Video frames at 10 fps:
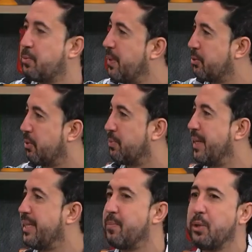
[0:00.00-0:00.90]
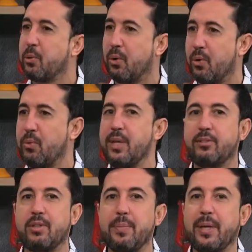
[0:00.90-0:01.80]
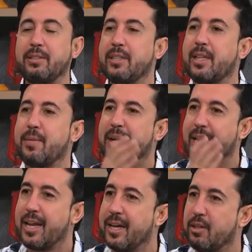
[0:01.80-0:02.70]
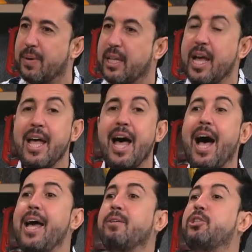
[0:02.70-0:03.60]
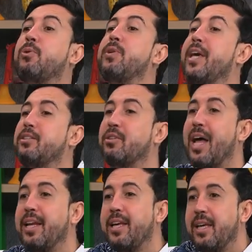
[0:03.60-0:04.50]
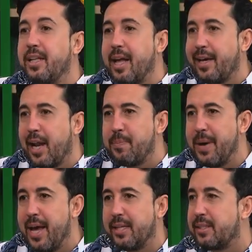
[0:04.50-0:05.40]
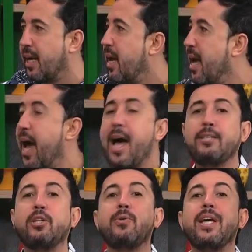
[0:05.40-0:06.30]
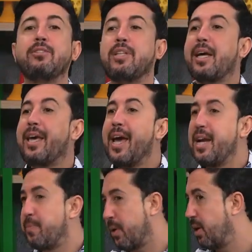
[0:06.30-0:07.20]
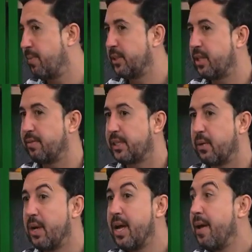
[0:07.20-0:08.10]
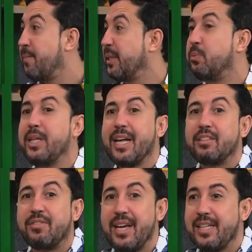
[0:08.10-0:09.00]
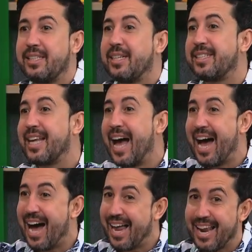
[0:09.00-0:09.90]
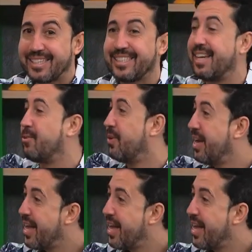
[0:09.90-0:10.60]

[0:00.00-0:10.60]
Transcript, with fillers: as pessoas, mas é muito louco isso, né? Porque às vezes você está batalhando, batalhando. Ah, eu te conheço dali, daquela peça. Ah, ah te sim. conheço daquele programa de televisão. Mas muitas vezes, a ralação